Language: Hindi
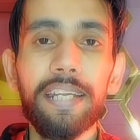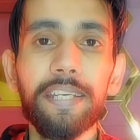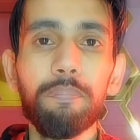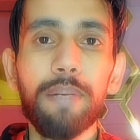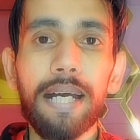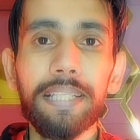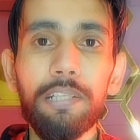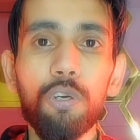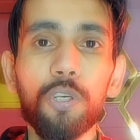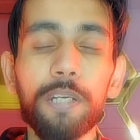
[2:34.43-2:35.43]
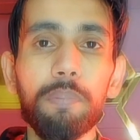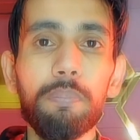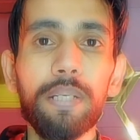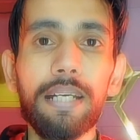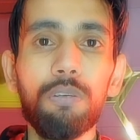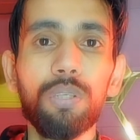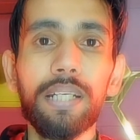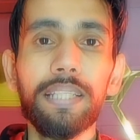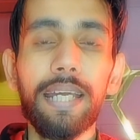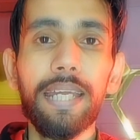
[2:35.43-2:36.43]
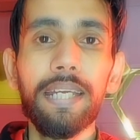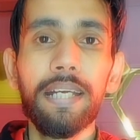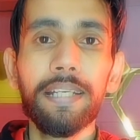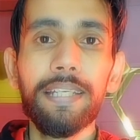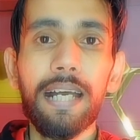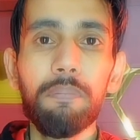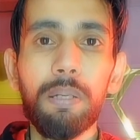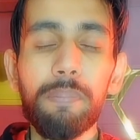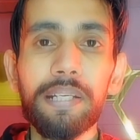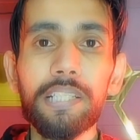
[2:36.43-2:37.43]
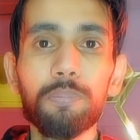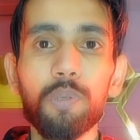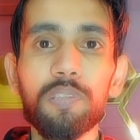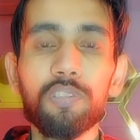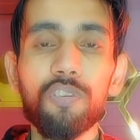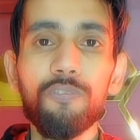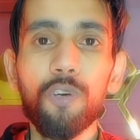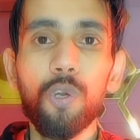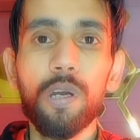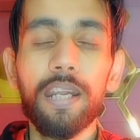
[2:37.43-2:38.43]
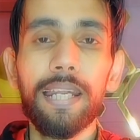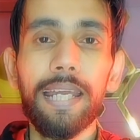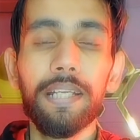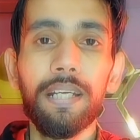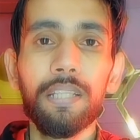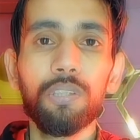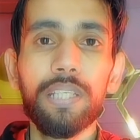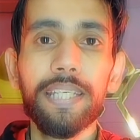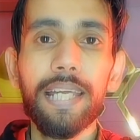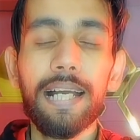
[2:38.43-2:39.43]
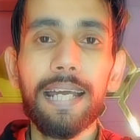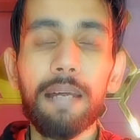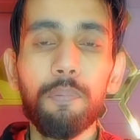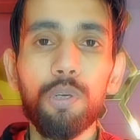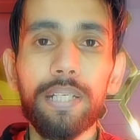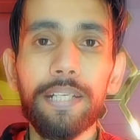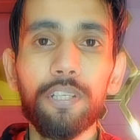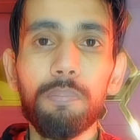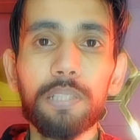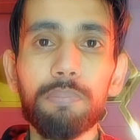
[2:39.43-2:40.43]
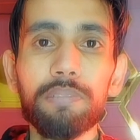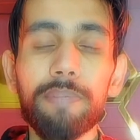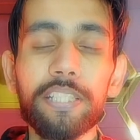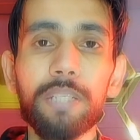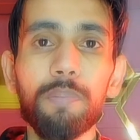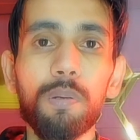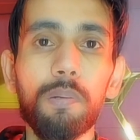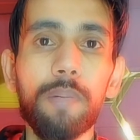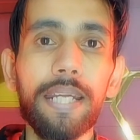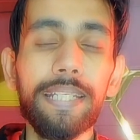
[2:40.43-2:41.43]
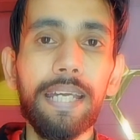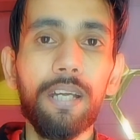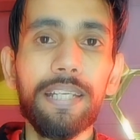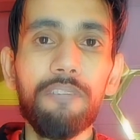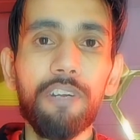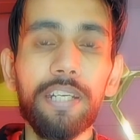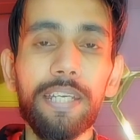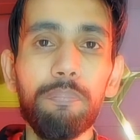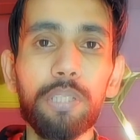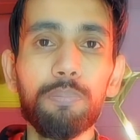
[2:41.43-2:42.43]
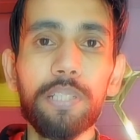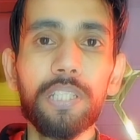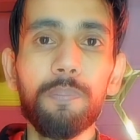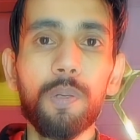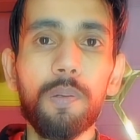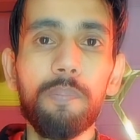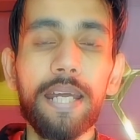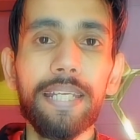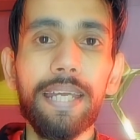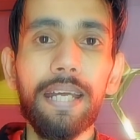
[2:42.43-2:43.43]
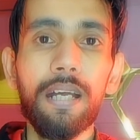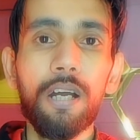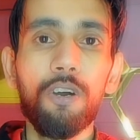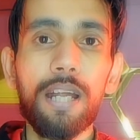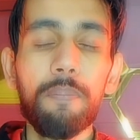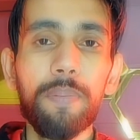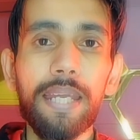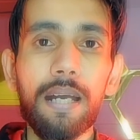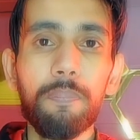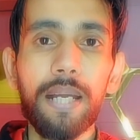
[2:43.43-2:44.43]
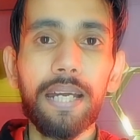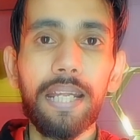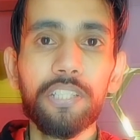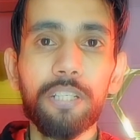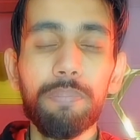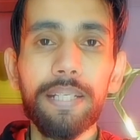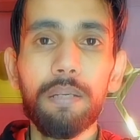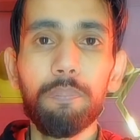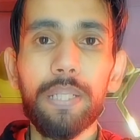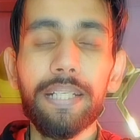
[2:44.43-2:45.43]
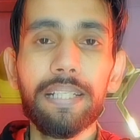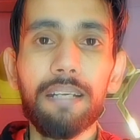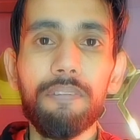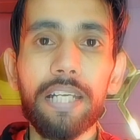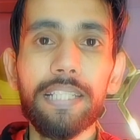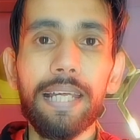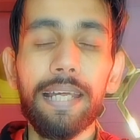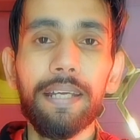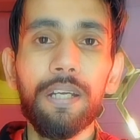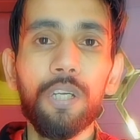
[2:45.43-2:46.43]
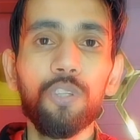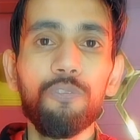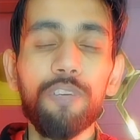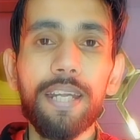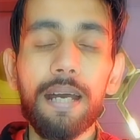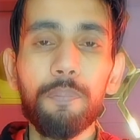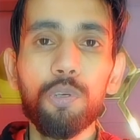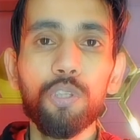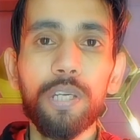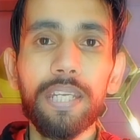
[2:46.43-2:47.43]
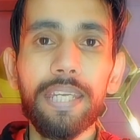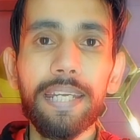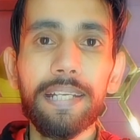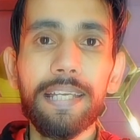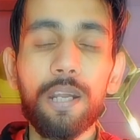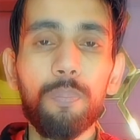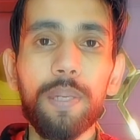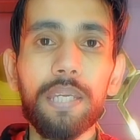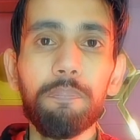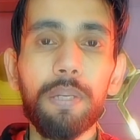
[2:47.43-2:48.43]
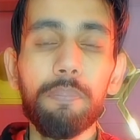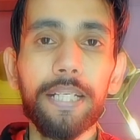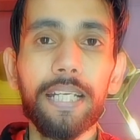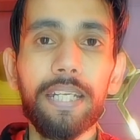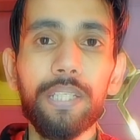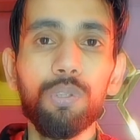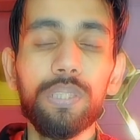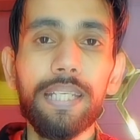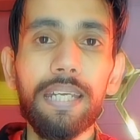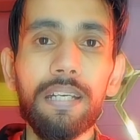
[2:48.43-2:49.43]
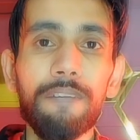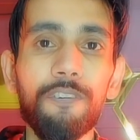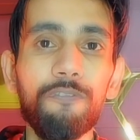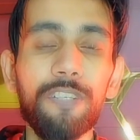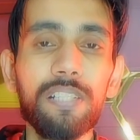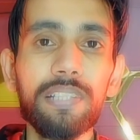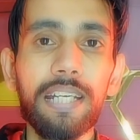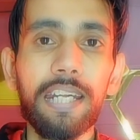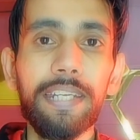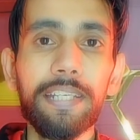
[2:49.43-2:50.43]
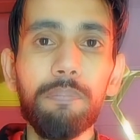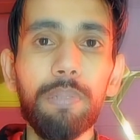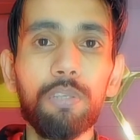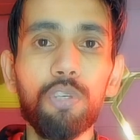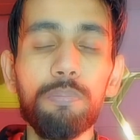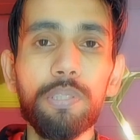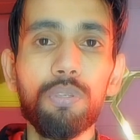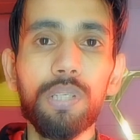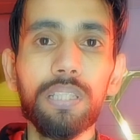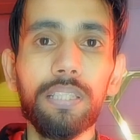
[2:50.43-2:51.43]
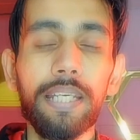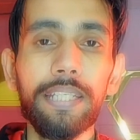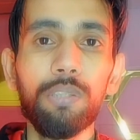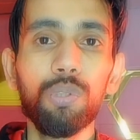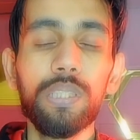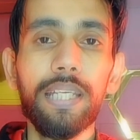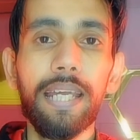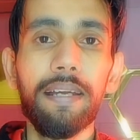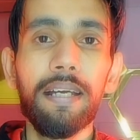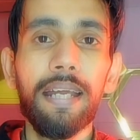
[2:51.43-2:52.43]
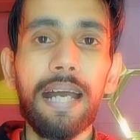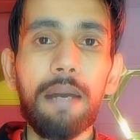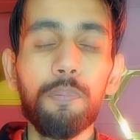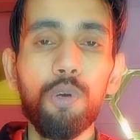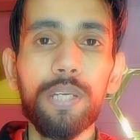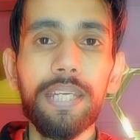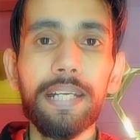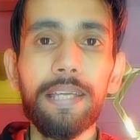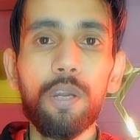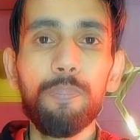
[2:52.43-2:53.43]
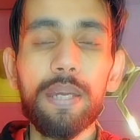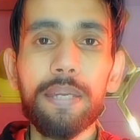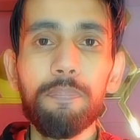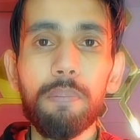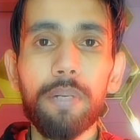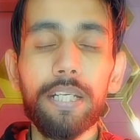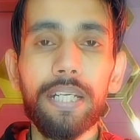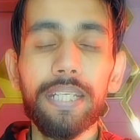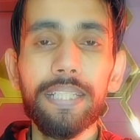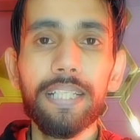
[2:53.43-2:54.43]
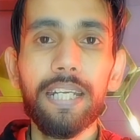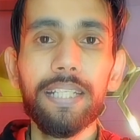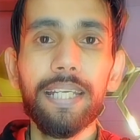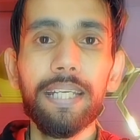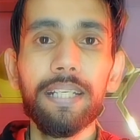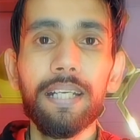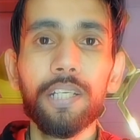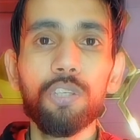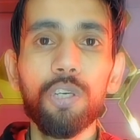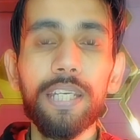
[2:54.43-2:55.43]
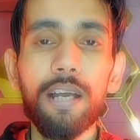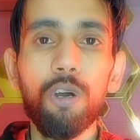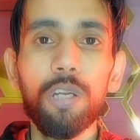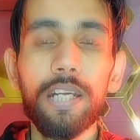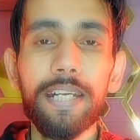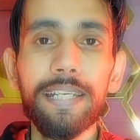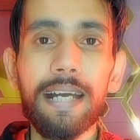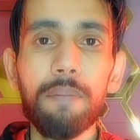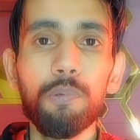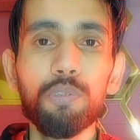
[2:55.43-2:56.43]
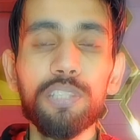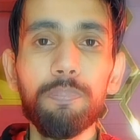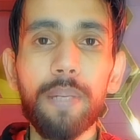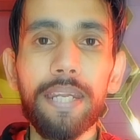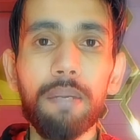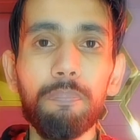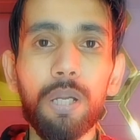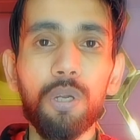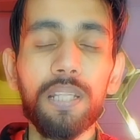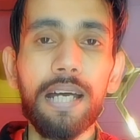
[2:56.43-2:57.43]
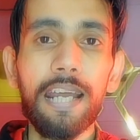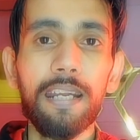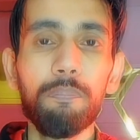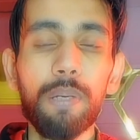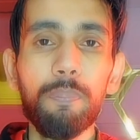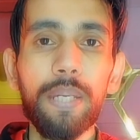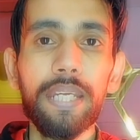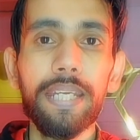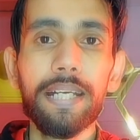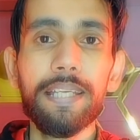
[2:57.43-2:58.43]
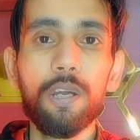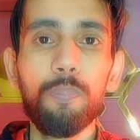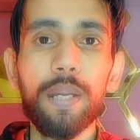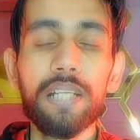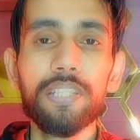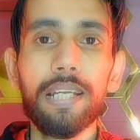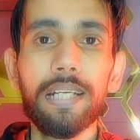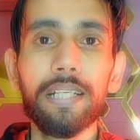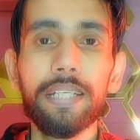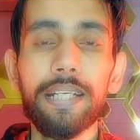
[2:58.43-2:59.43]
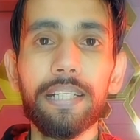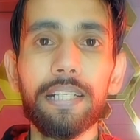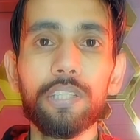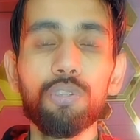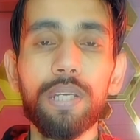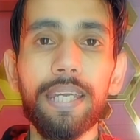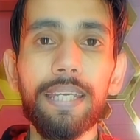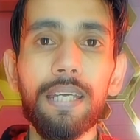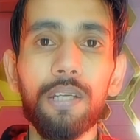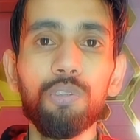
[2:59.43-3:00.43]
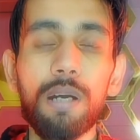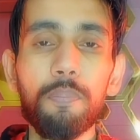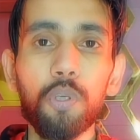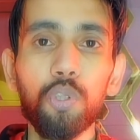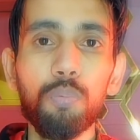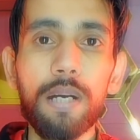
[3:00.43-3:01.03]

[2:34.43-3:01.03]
कराने के बाद ही लोगों के मन में डाउट रहता है कि अब हमें किस प्रोसेस को फॉलो करना है तो देखिए अगर आपको डेट ऑफ बर्थ मिसमैच की प्रॉब्लम आ रही है या फिर नेम मिसमैच की प्रॉब्लम आ रही है और आपने अपना करेक्शन भी कंप्लीट करवा लिया है तो फिर आपको जो एक हज़ार रुपये की पेमेंट करनी होती है वो फिर से करने की बिल्कुल भी ज़रूरत नहीं होती है आपको एक हज़ार रुपये की पेमेंट नहीं करनी है क्योंकि ऑलरेडी आप उसी पैन नंबर और आधार नंबर पे एक हज़ार रुपए का चलान क्रिएट कर चुके हैं तो आपको